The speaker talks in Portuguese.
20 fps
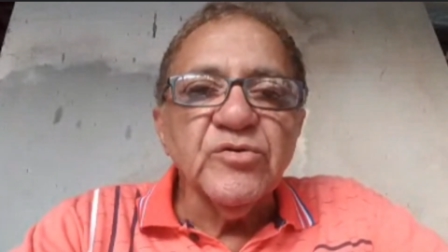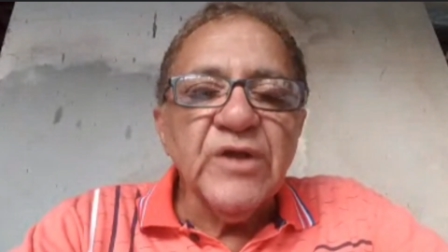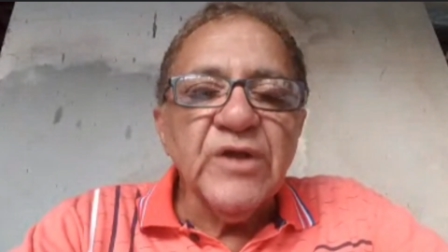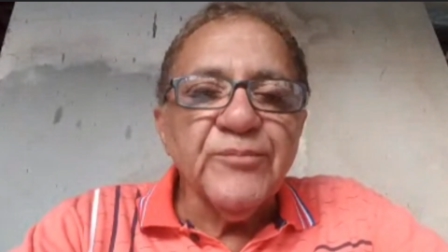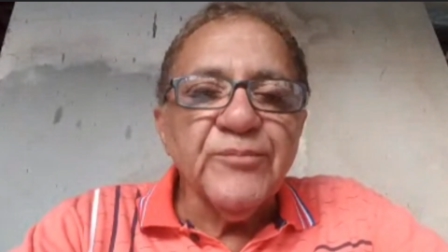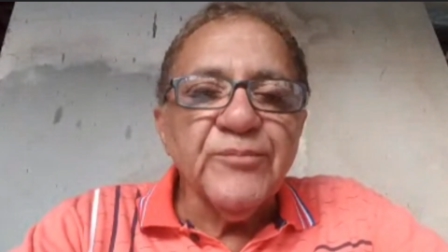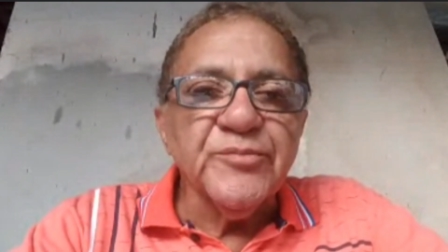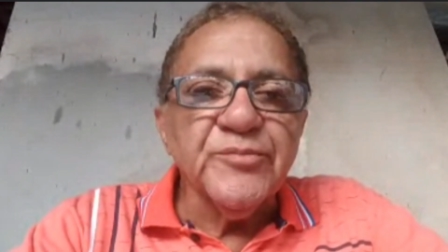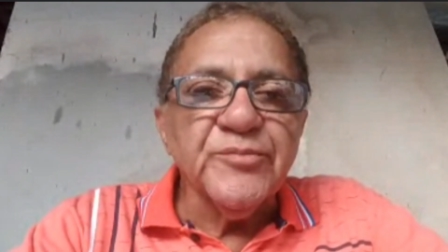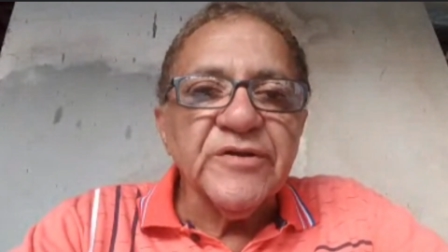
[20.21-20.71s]
na
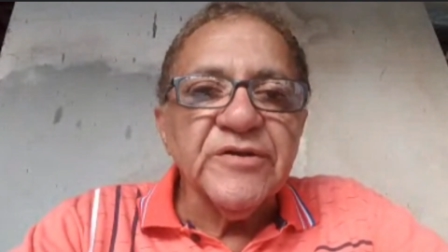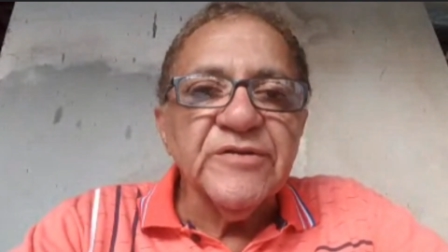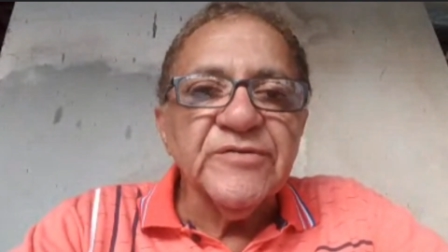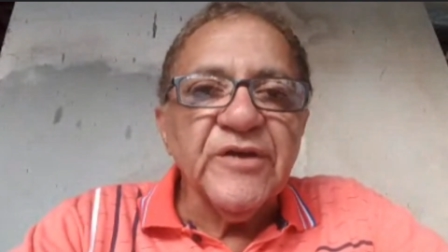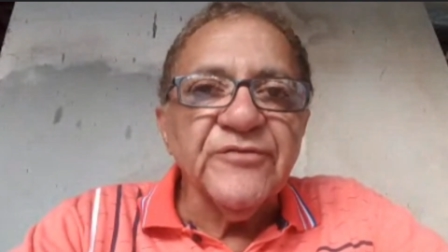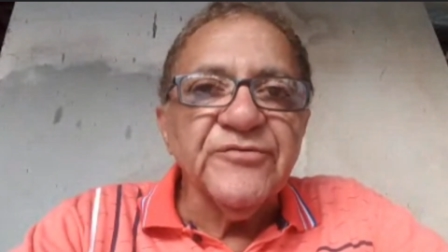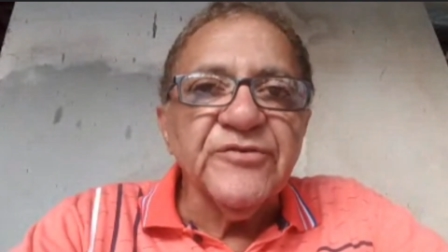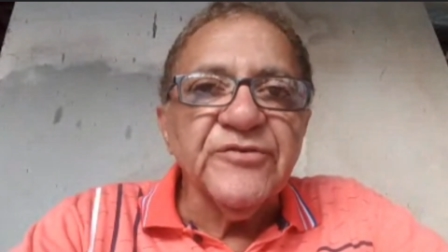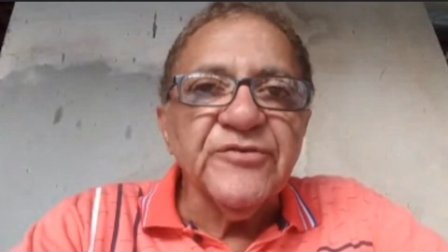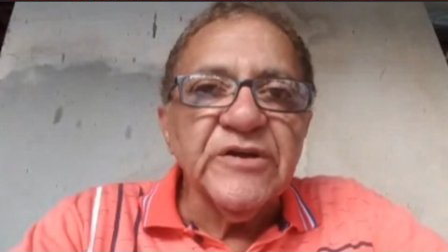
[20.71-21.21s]
própria
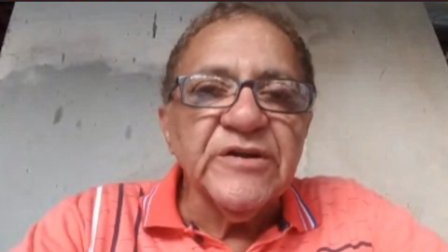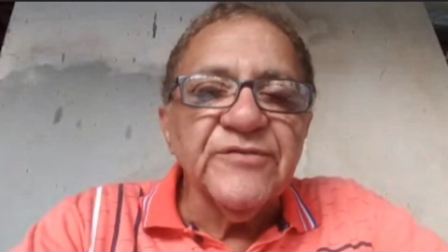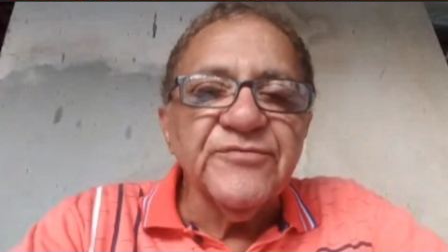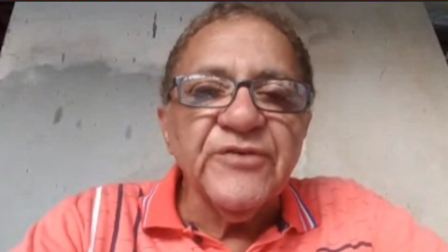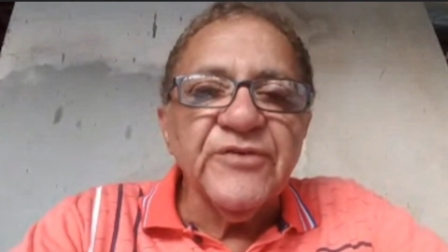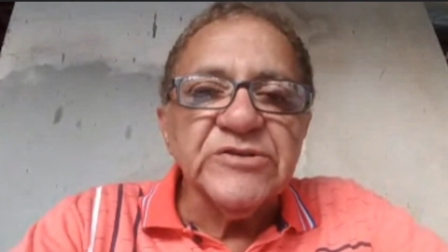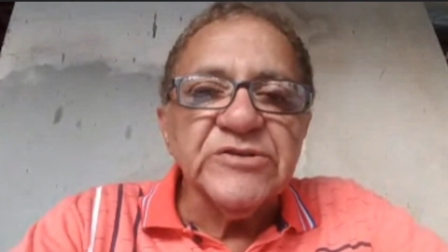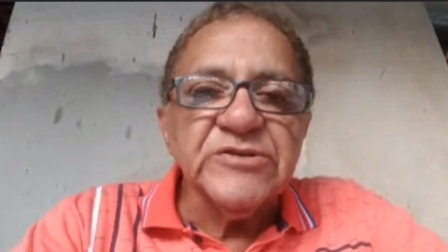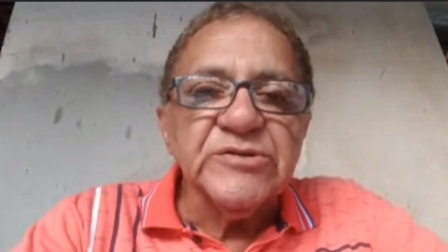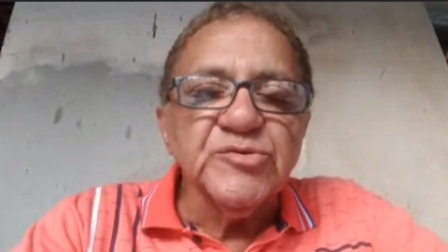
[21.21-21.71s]
quinta-feira e
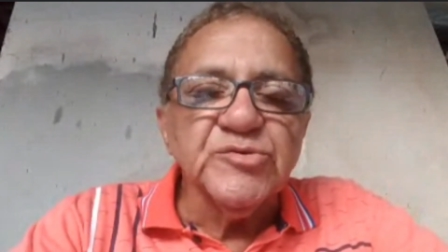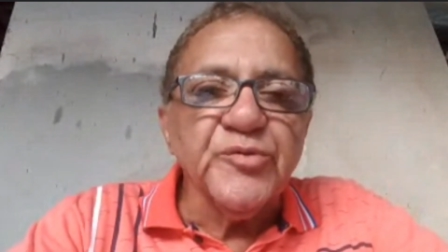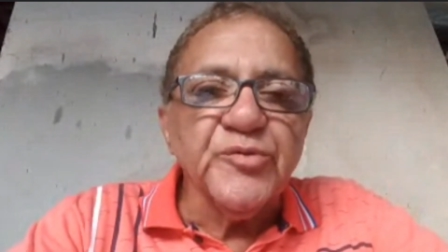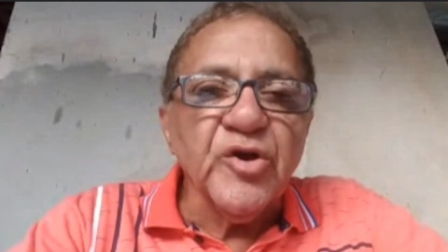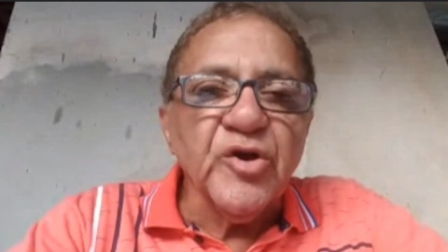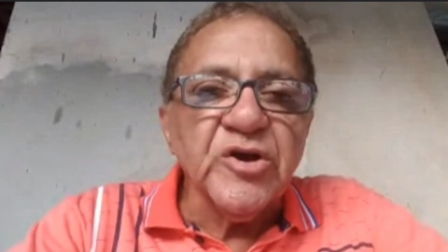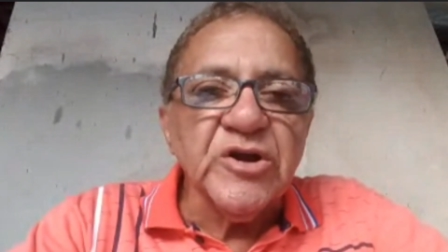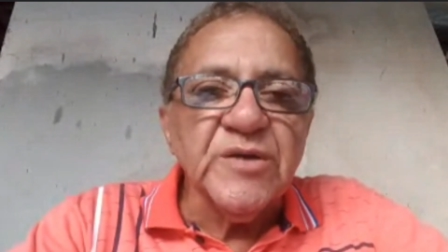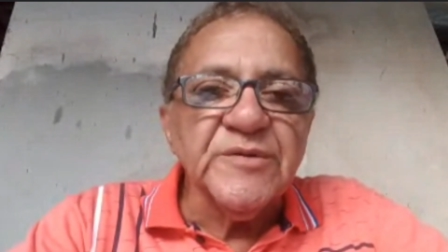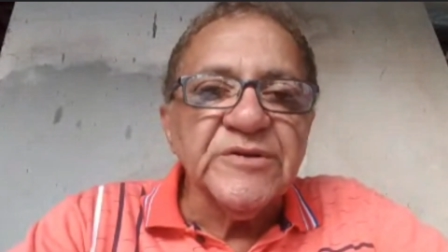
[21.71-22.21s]
fazíamos os
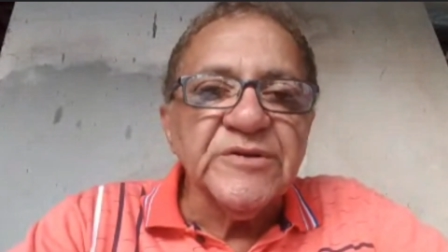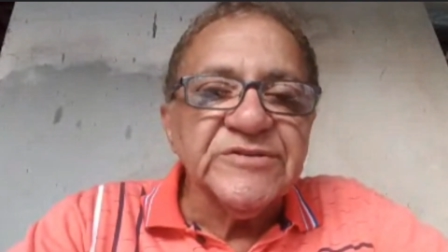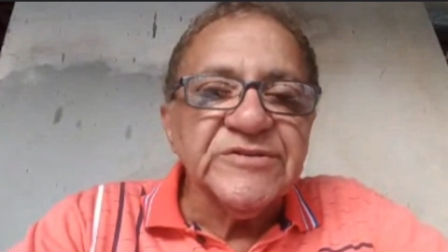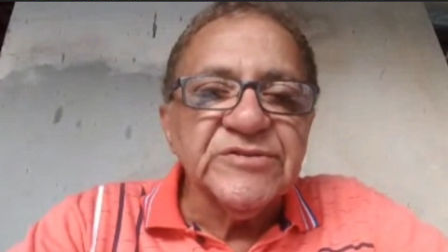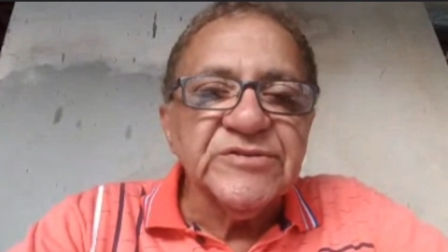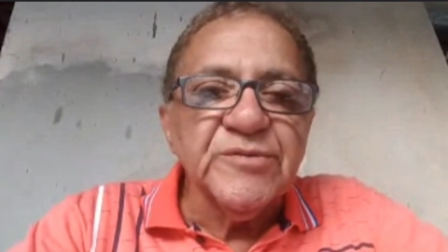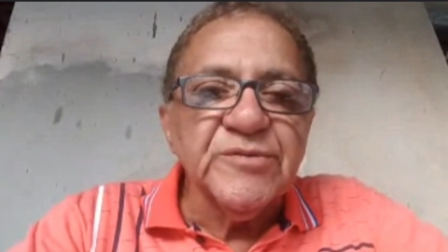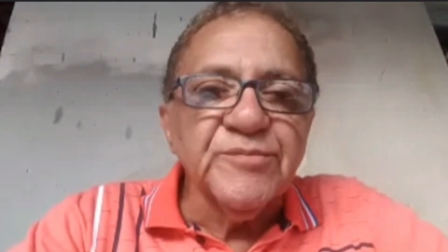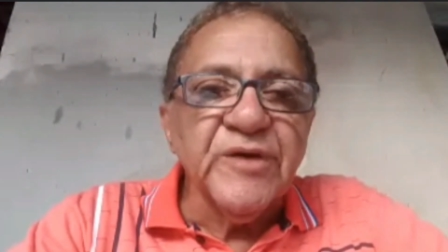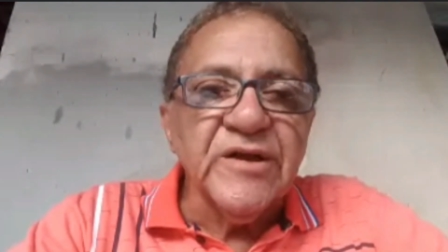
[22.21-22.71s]
programas
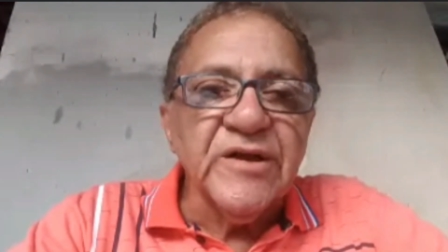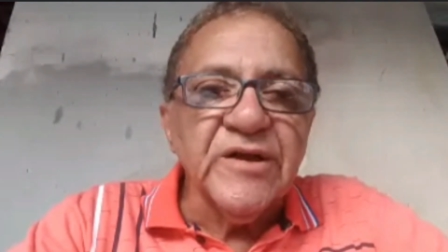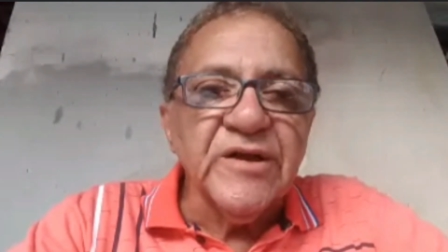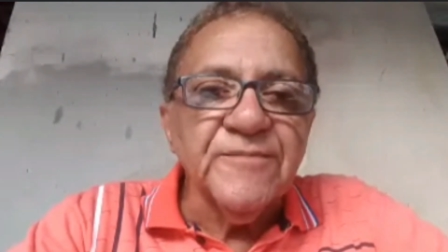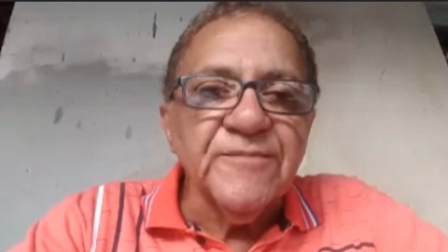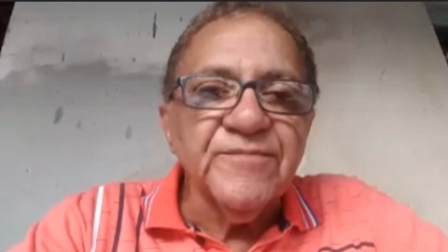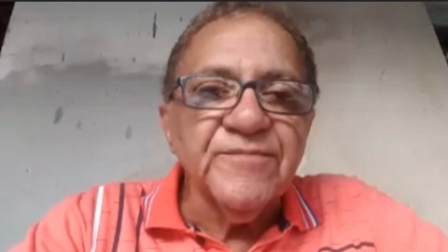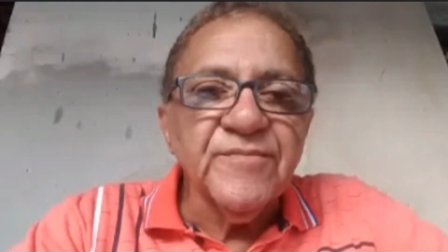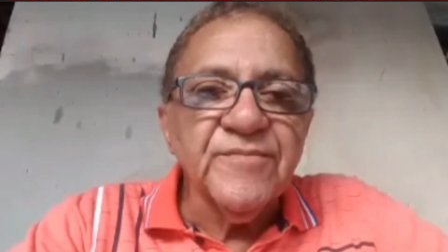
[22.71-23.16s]
de manhã.